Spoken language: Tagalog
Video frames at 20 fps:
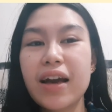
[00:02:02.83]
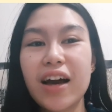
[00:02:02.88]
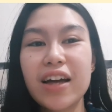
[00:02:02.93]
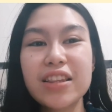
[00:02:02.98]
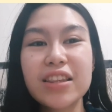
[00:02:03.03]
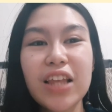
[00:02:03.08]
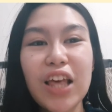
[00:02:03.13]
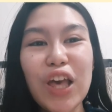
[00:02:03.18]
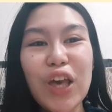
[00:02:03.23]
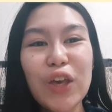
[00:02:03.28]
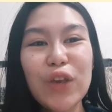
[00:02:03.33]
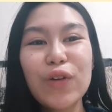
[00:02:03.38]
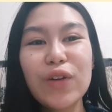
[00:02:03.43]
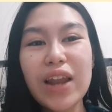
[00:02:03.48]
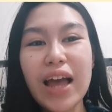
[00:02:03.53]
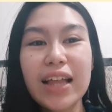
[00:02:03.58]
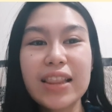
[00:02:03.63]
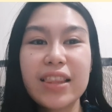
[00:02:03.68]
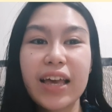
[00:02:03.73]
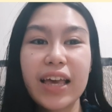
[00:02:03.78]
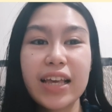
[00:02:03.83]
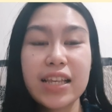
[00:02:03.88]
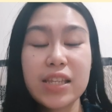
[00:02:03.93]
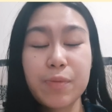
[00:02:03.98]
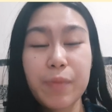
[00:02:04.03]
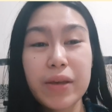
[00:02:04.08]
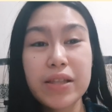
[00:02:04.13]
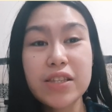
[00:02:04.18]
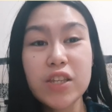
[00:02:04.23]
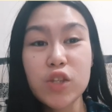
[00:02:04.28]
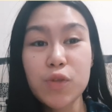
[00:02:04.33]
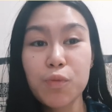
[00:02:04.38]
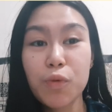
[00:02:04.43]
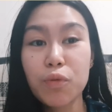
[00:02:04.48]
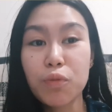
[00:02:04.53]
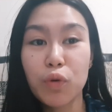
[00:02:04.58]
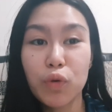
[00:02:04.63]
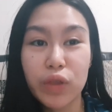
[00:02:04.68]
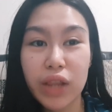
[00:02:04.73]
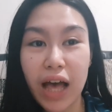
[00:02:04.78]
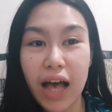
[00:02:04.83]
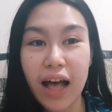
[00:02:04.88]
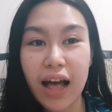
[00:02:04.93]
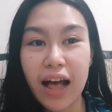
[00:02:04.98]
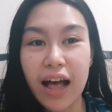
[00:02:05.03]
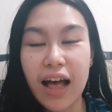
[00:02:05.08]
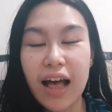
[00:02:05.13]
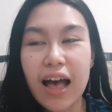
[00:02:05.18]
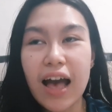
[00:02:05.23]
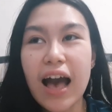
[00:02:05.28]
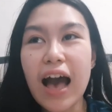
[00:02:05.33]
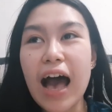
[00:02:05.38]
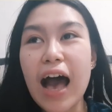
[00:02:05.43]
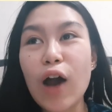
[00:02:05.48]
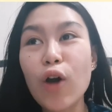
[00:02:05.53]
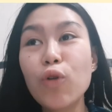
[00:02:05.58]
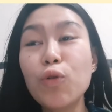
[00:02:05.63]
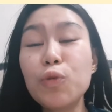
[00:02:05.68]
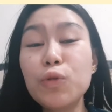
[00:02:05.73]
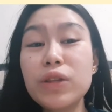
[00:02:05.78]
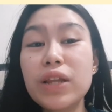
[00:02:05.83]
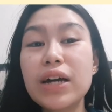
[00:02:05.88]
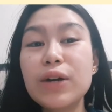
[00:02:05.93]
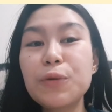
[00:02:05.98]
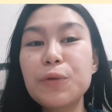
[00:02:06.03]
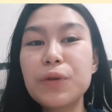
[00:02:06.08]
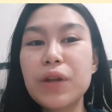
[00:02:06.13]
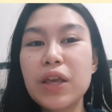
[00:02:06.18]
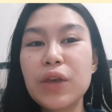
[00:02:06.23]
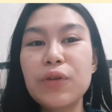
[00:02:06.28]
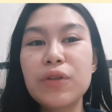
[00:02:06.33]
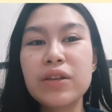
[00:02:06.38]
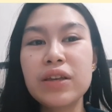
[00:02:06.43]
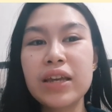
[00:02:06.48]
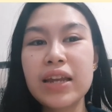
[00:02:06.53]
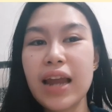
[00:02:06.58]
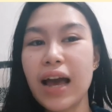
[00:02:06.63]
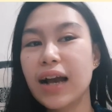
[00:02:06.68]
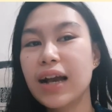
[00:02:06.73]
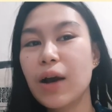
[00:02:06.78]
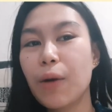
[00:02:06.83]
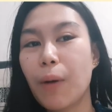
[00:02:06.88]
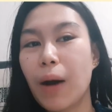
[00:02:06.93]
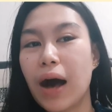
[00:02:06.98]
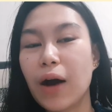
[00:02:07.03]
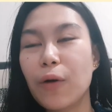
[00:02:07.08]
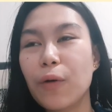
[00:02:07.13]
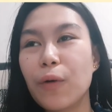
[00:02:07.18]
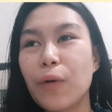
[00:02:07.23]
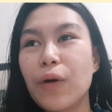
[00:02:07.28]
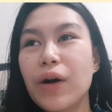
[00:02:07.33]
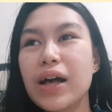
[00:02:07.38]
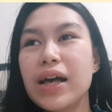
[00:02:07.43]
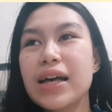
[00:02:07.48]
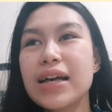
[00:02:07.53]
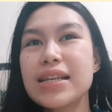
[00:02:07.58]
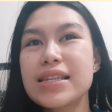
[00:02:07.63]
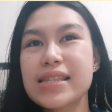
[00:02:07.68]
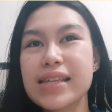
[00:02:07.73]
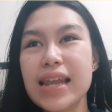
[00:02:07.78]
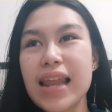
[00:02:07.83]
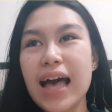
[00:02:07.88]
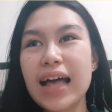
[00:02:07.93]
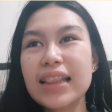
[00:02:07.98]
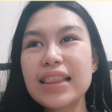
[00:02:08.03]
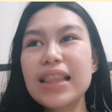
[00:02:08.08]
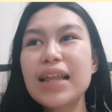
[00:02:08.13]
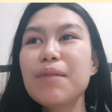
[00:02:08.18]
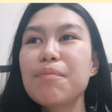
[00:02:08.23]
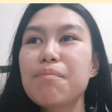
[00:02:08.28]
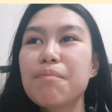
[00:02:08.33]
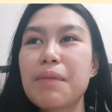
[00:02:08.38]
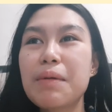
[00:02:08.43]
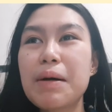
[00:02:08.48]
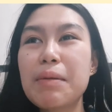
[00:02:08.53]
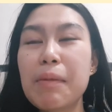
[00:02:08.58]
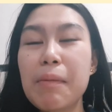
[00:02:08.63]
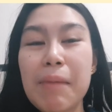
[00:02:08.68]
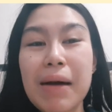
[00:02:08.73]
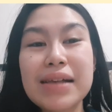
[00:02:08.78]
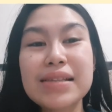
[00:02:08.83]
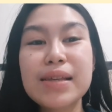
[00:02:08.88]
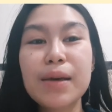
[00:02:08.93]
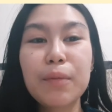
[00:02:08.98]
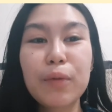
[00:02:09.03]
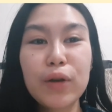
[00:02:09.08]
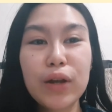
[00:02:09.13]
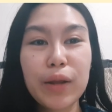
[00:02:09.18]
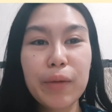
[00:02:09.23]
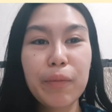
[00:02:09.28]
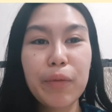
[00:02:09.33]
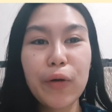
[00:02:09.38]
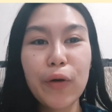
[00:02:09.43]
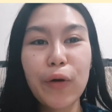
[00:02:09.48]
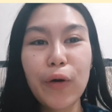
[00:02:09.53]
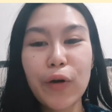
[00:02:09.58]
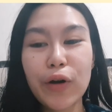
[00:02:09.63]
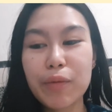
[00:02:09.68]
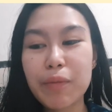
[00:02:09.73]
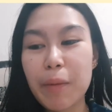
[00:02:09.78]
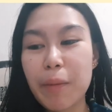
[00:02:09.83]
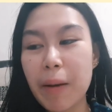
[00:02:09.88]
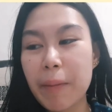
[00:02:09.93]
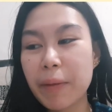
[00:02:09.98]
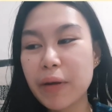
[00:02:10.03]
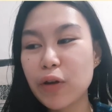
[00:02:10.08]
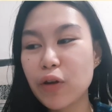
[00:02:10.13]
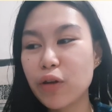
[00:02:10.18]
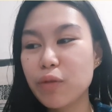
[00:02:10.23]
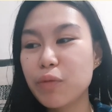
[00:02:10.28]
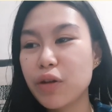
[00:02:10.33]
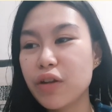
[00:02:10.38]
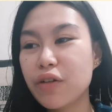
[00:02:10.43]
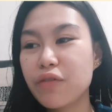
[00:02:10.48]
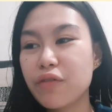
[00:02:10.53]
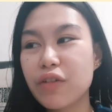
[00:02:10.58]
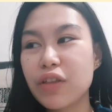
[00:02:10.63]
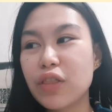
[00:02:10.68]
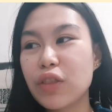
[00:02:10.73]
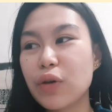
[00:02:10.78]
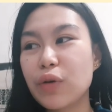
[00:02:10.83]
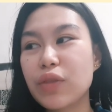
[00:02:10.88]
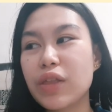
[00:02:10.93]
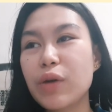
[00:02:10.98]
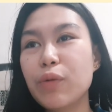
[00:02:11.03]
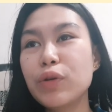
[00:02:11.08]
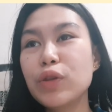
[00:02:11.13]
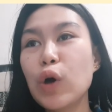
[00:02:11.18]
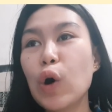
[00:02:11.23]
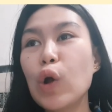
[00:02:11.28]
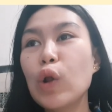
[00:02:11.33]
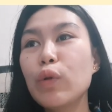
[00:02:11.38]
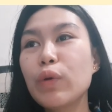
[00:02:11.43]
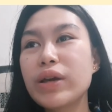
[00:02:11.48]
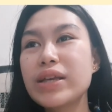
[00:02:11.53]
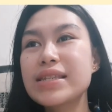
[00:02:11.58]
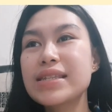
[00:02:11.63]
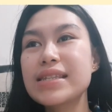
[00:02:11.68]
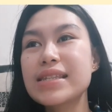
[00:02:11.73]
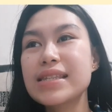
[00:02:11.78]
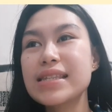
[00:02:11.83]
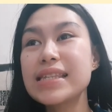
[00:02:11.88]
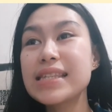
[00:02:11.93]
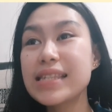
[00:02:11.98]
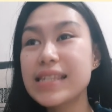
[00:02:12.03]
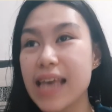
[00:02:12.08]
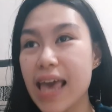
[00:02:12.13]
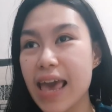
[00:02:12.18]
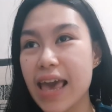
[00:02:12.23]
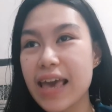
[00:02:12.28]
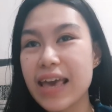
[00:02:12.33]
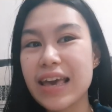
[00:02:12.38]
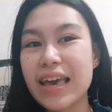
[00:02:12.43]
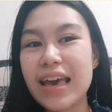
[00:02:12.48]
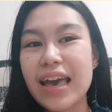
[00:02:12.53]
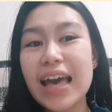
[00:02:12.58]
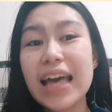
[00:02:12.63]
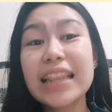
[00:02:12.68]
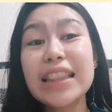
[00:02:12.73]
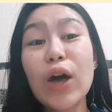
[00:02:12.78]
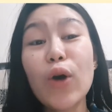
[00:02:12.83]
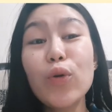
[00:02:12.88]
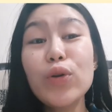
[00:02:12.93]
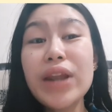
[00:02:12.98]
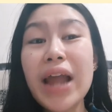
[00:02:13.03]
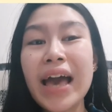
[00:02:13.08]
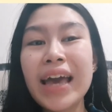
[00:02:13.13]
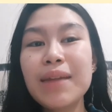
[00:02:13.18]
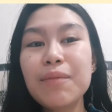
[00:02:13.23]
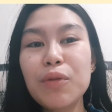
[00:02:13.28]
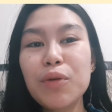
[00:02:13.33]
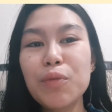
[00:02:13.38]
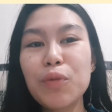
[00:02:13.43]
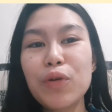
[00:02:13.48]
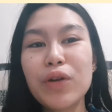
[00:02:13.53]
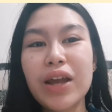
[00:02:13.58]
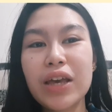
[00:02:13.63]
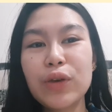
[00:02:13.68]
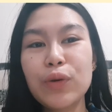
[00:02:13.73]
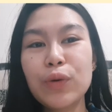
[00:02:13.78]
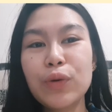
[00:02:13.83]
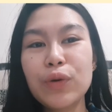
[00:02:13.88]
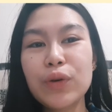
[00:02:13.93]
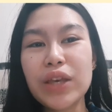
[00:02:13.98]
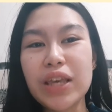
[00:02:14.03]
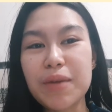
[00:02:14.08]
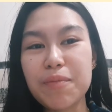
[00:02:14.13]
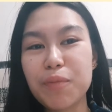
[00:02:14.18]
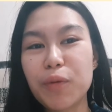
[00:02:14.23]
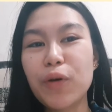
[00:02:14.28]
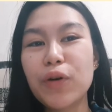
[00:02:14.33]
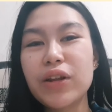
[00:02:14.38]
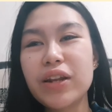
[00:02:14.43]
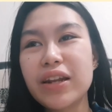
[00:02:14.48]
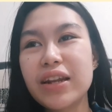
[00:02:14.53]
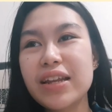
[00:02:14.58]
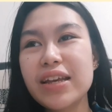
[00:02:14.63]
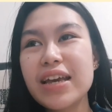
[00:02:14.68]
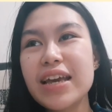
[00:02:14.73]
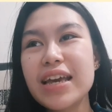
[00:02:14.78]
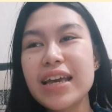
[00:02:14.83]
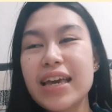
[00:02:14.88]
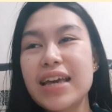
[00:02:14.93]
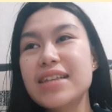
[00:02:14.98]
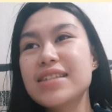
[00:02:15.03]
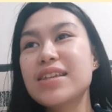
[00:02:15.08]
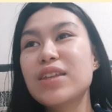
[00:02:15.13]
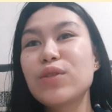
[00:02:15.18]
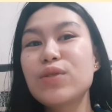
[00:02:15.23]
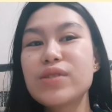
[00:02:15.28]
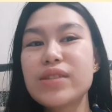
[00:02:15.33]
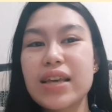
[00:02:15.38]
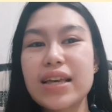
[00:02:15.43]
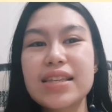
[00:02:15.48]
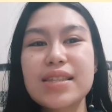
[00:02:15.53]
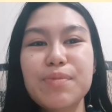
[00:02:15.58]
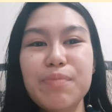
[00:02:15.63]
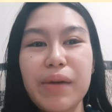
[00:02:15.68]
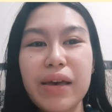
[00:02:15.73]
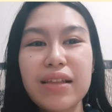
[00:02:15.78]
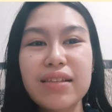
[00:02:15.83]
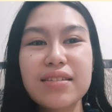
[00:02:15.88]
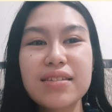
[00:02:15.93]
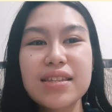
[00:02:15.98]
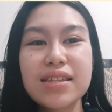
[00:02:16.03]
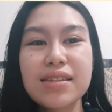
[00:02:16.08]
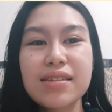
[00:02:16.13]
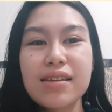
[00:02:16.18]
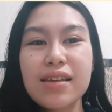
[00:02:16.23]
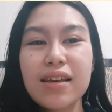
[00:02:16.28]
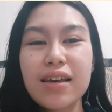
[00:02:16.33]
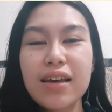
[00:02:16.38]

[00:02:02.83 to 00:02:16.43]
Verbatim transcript: cut yung lahat ng expenses mo muna. Ako unang-una yung ginagawa ko. Sa lahat ng mababasa mong libro or mapapanood mo ng video, they would always say na unahin mo muna yung ipon kesa dun sa expense